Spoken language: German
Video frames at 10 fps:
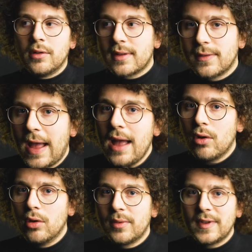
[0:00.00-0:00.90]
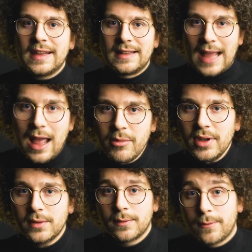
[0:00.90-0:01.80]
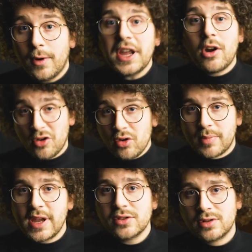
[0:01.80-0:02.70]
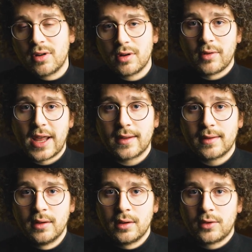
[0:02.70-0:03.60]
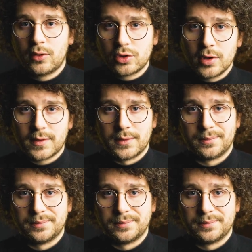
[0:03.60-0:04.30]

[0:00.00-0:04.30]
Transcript: Und zwar, um sich damit vor der europäischen Konkurrenz zu schützen.